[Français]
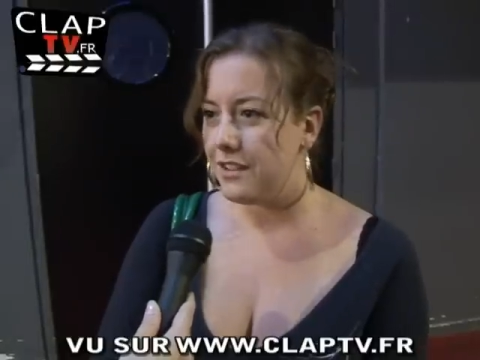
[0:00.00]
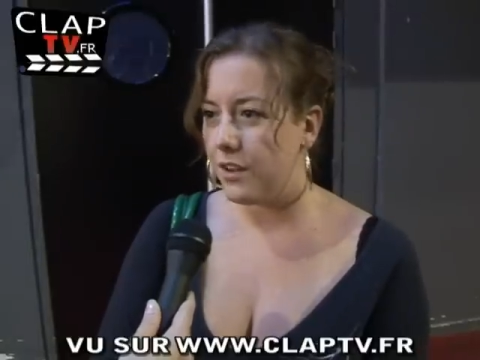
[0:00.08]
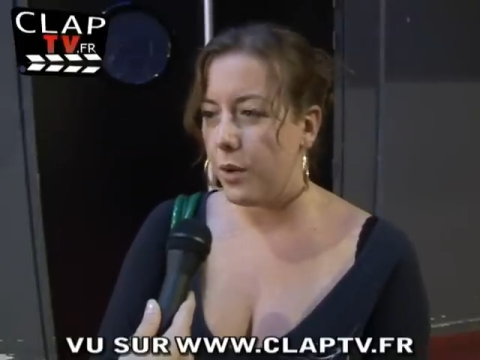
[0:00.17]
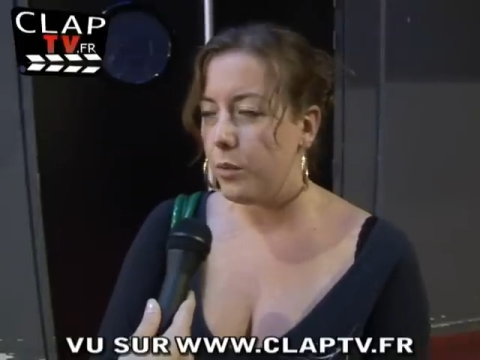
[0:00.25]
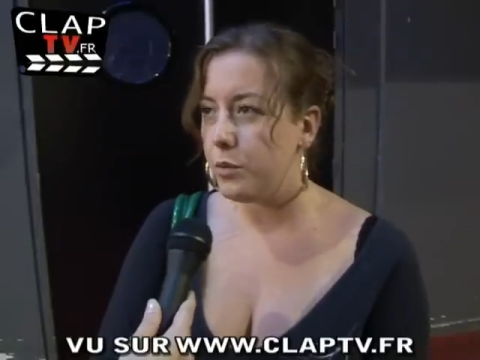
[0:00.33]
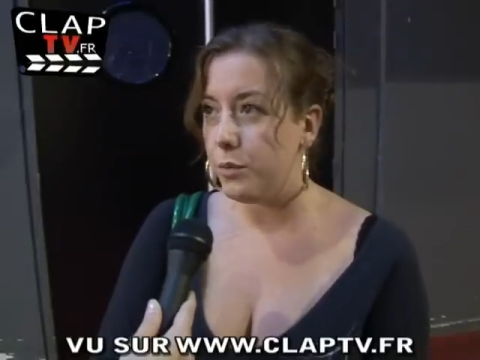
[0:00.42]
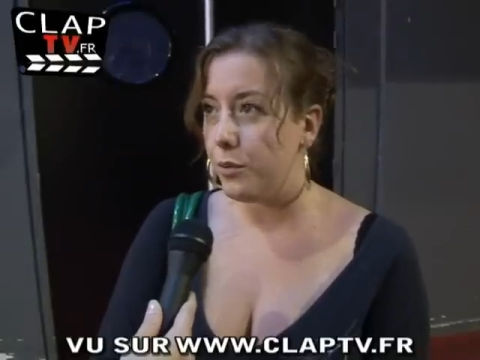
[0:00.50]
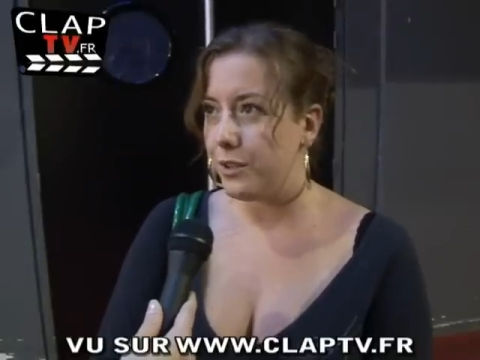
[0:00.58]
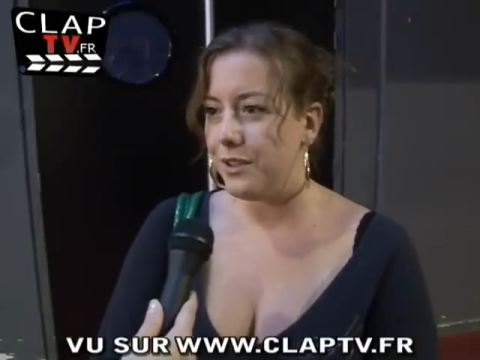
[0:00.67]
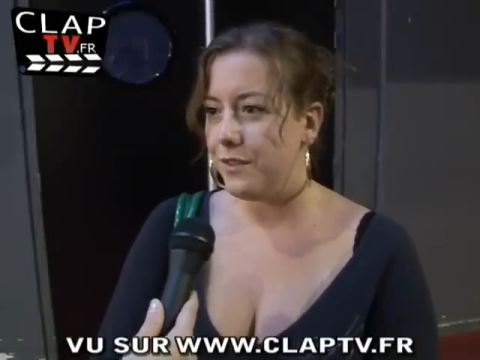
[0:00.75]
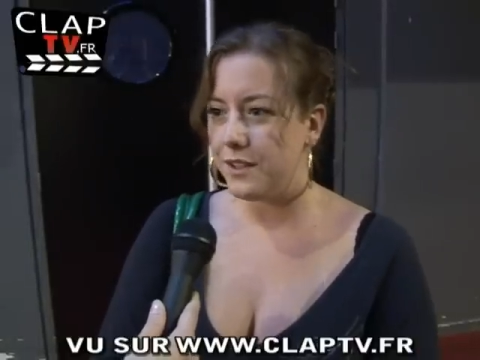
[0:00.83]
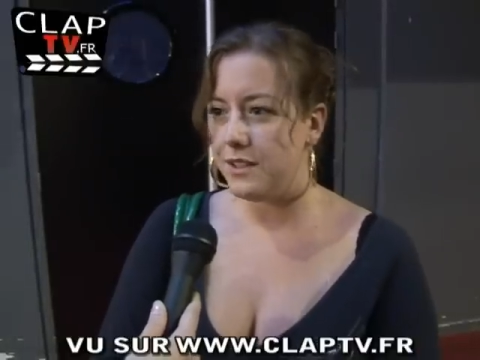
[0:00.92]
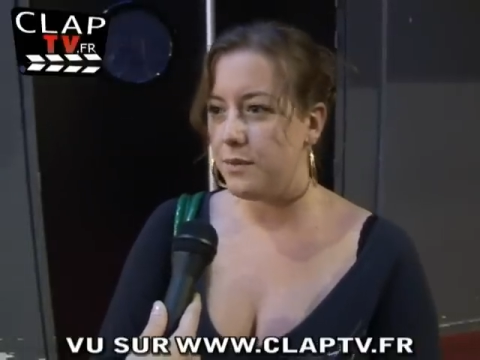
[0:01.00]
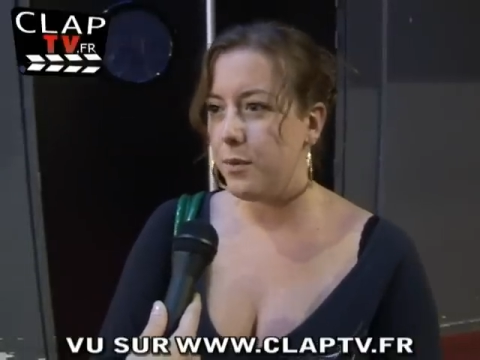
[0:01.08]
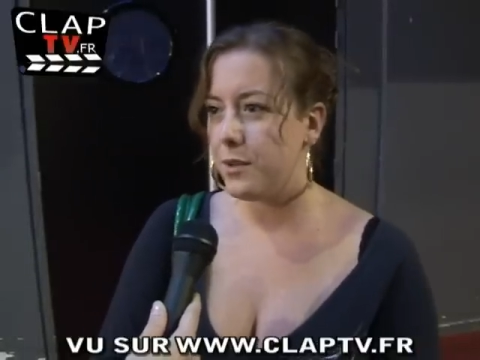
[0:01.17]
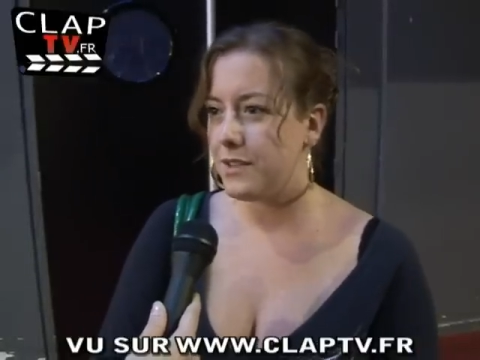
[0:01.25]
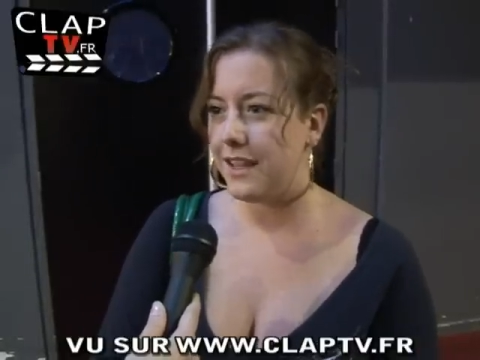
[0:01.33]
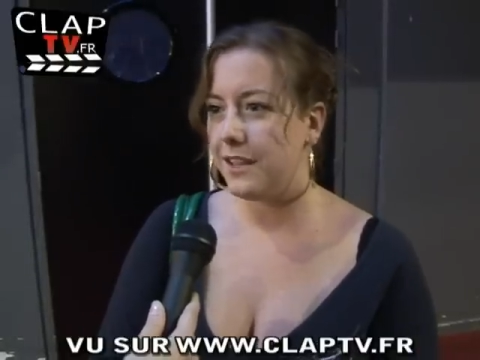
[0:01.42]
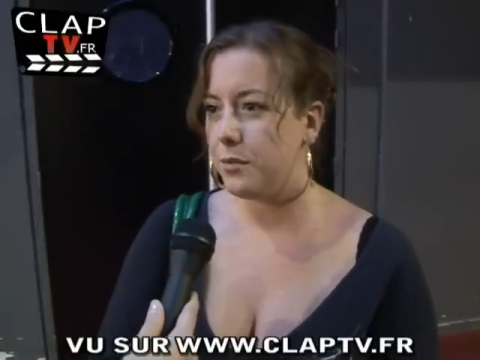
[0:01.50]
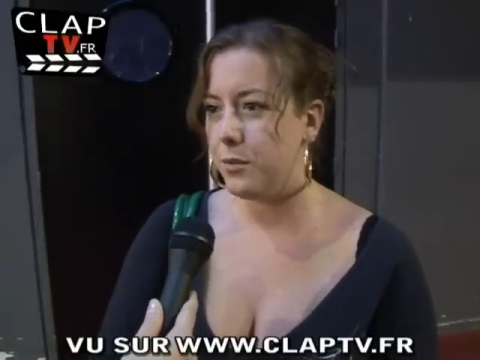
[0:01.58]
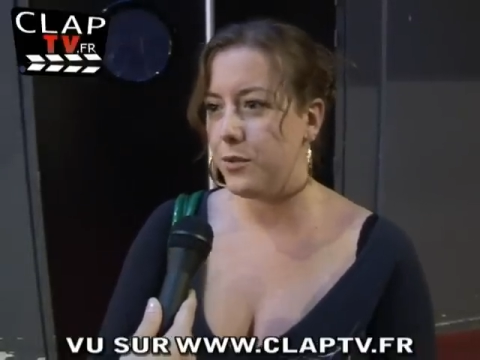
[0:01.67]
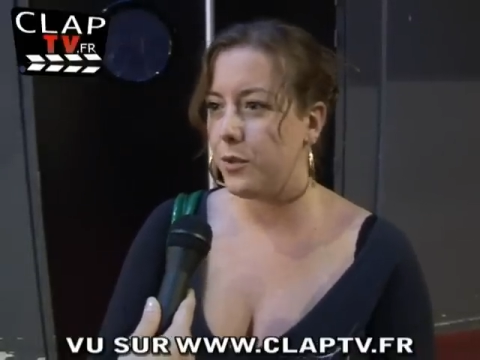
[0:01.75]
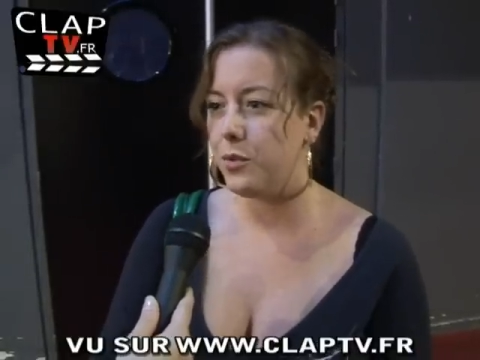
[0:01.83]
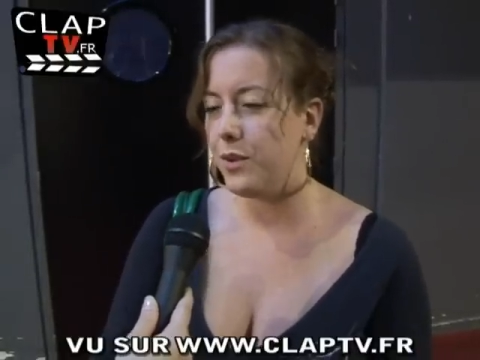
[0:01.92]
vraiment du pur divertissement, ça
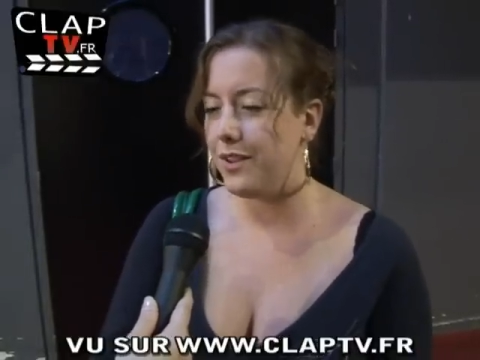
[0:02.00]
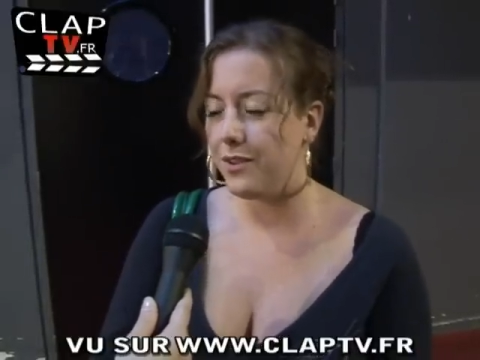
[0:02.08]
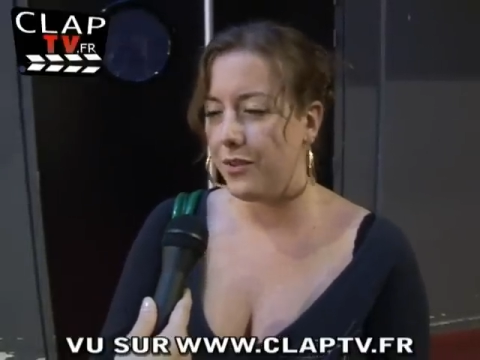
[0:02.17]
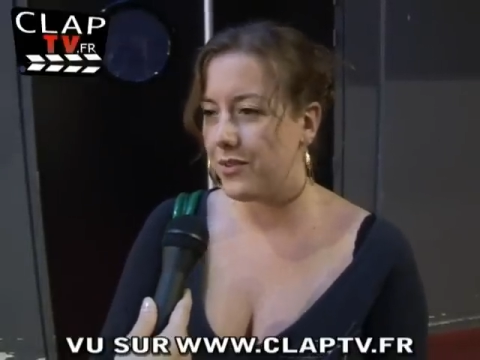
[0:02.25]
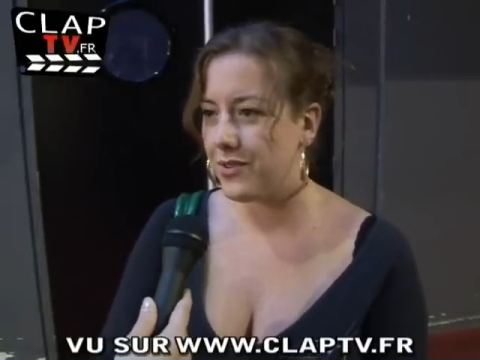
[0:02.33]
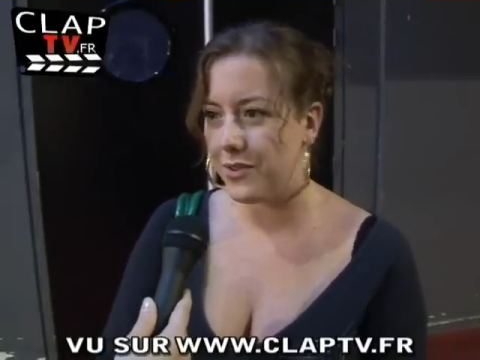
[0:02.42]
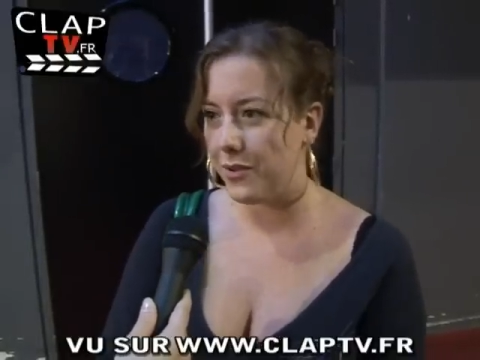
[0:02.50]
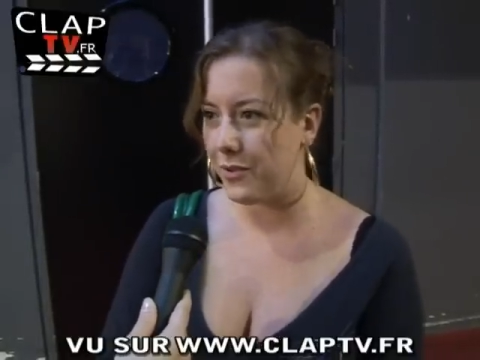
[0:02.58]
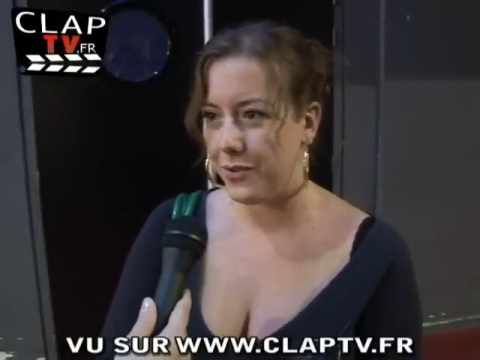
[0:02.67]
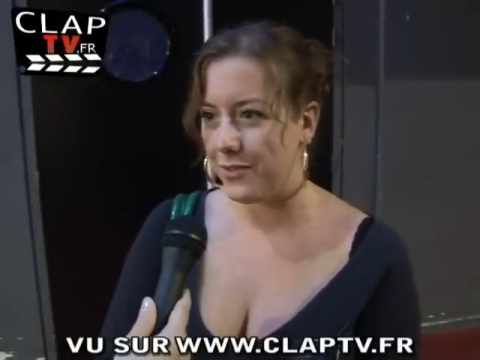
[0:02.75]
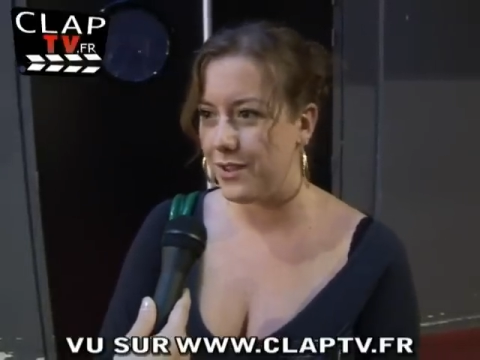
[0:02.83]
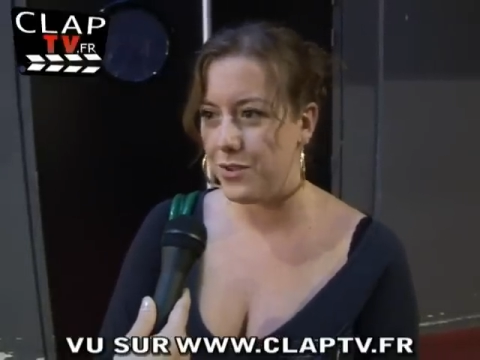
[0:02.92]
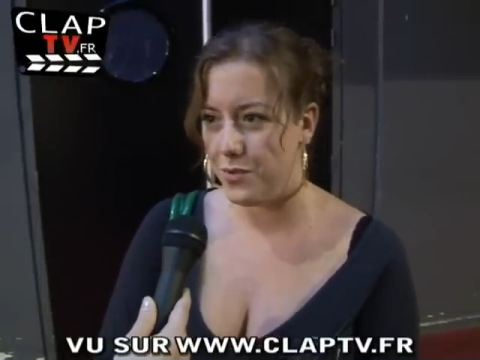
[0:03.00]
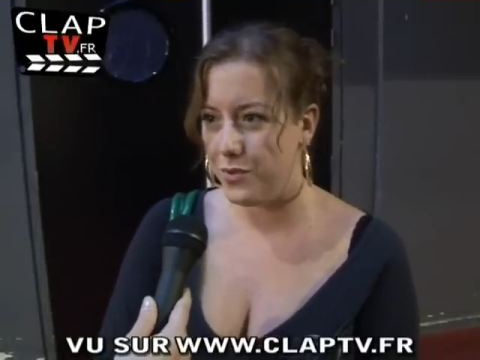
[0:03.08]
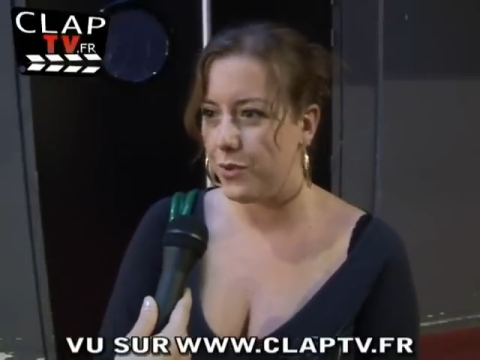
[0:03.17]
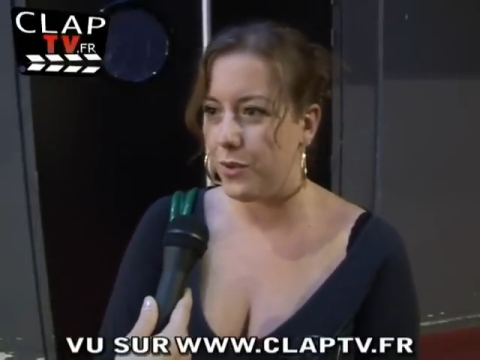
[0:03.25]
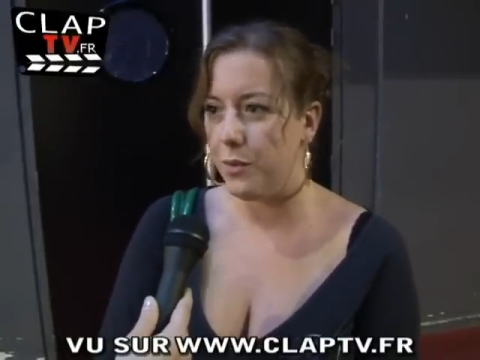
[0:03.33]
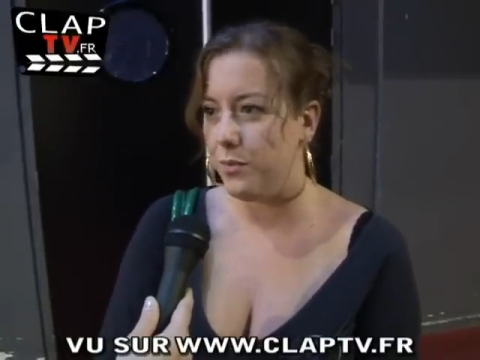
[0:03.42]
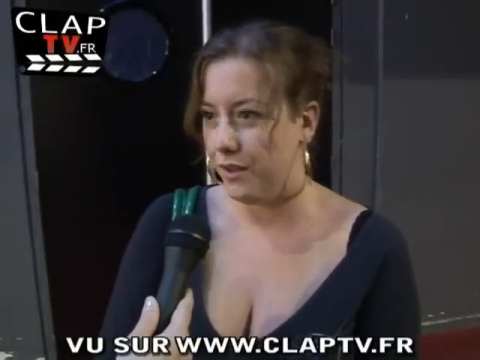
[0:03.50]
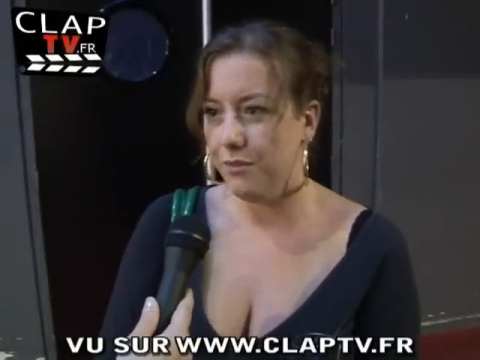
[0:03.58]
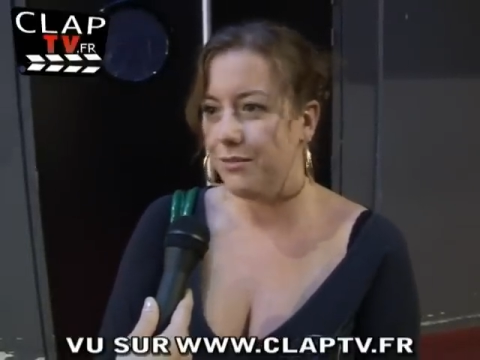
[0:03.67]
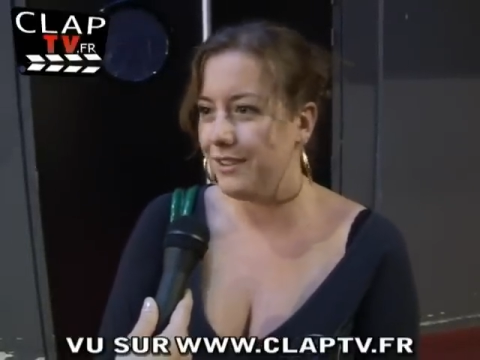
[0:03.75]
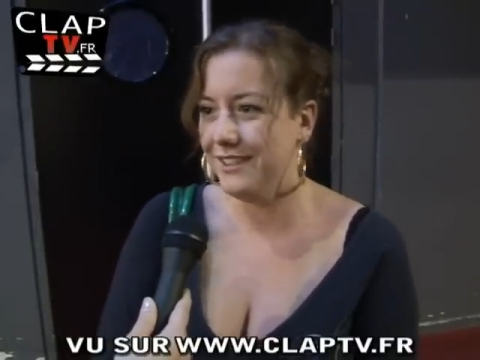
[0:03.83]
explose dans tous les sens, euh, c'est juste bien.